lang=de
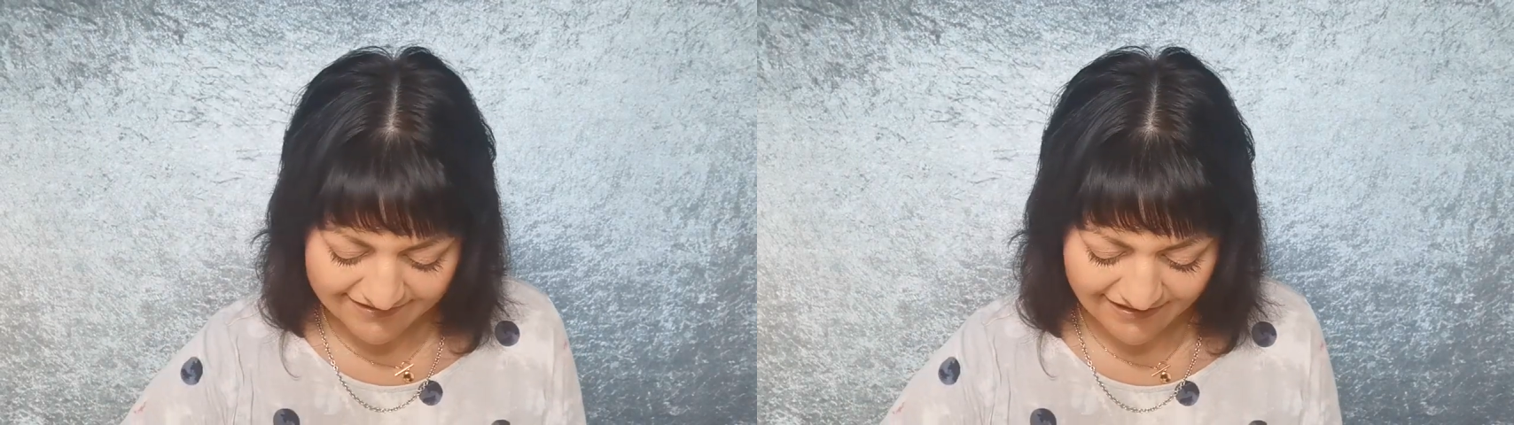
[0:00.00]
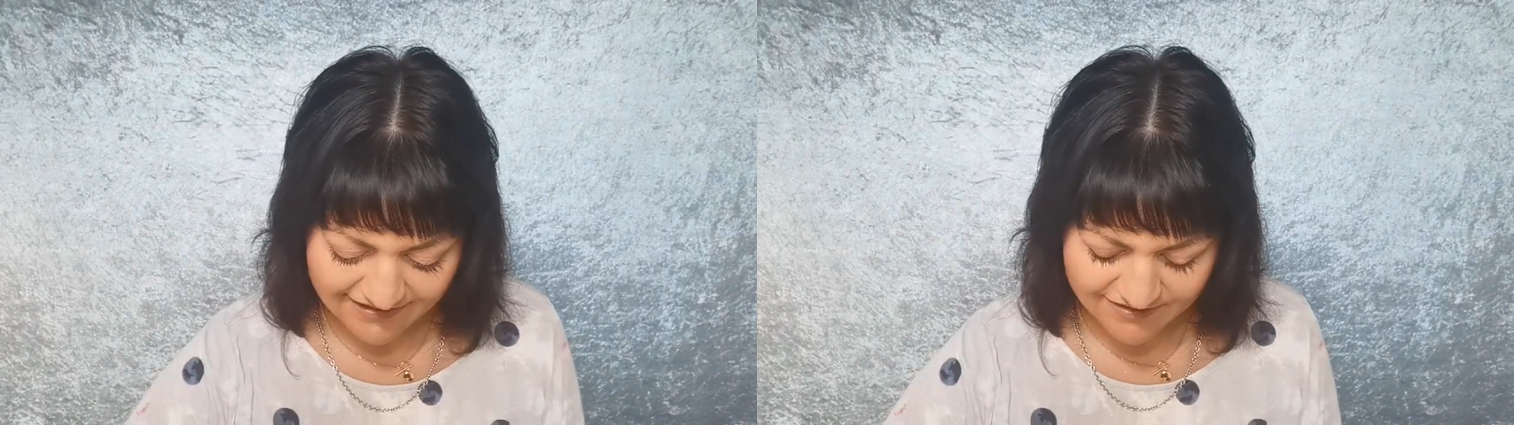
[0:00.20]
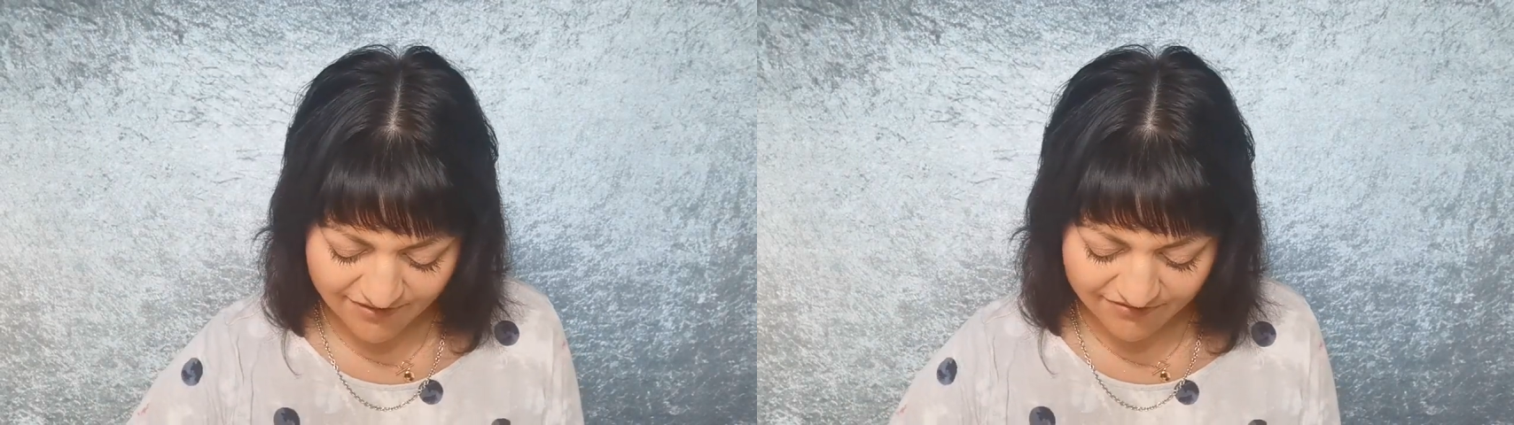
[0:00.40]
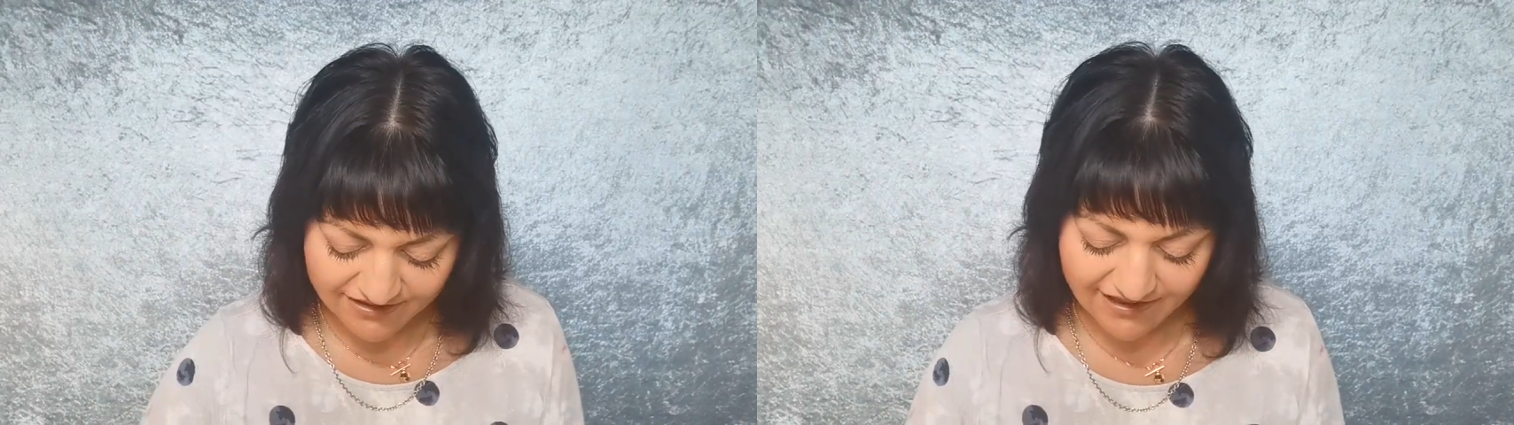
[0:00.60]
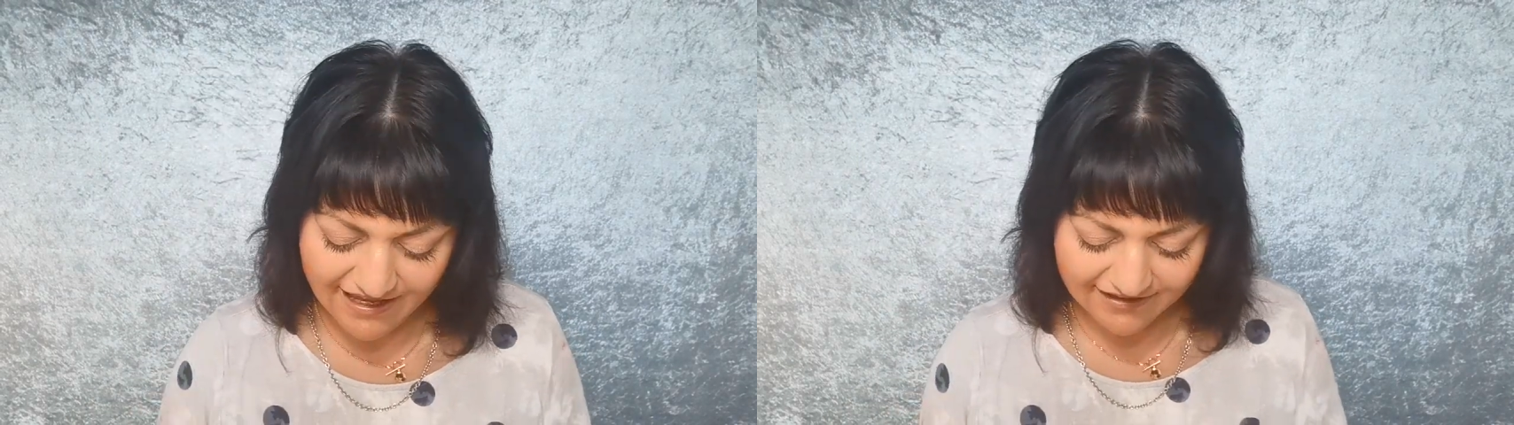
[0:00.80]
Dann ist mal
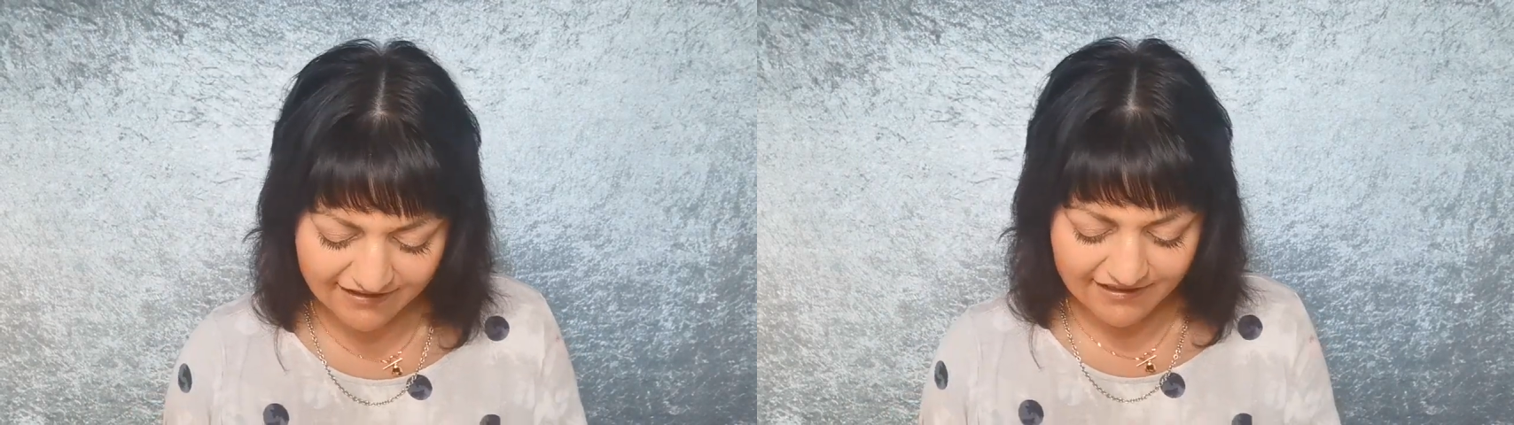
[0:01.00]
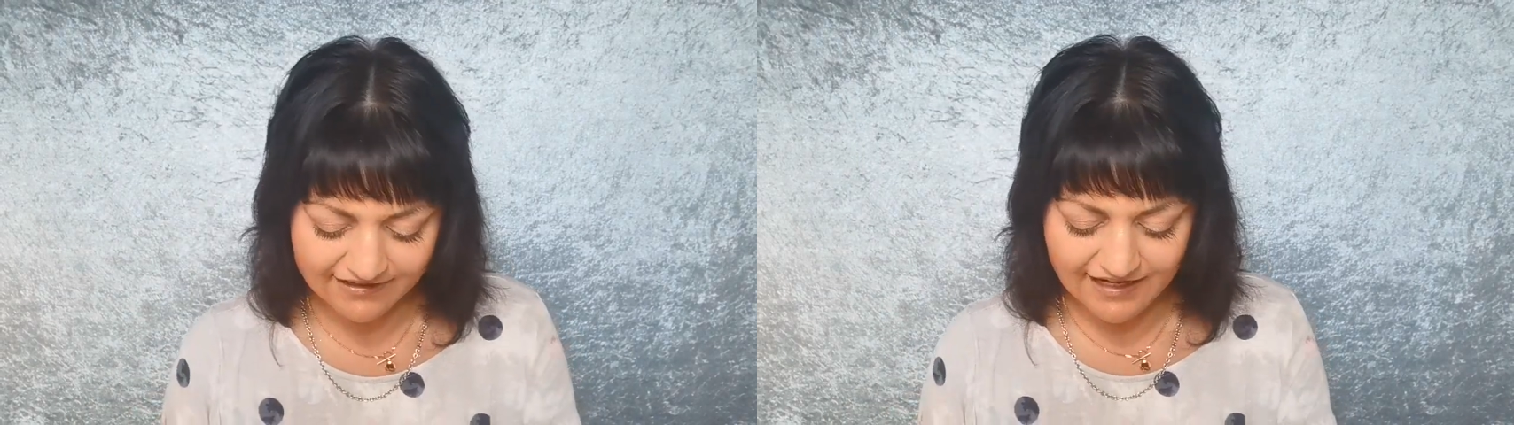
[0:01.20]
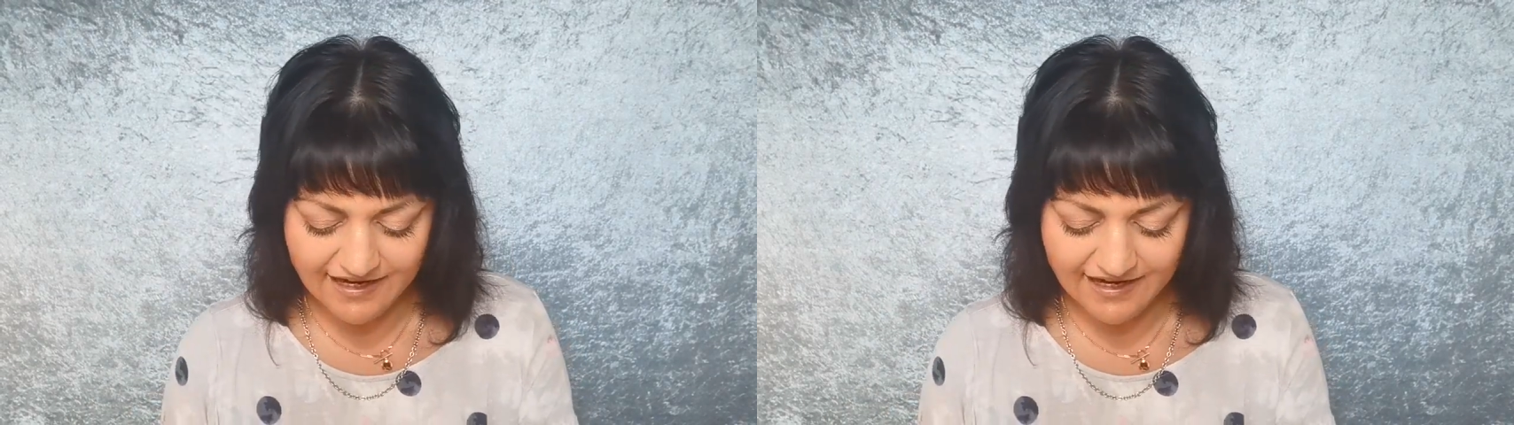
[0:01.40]
wieder leer gegangen.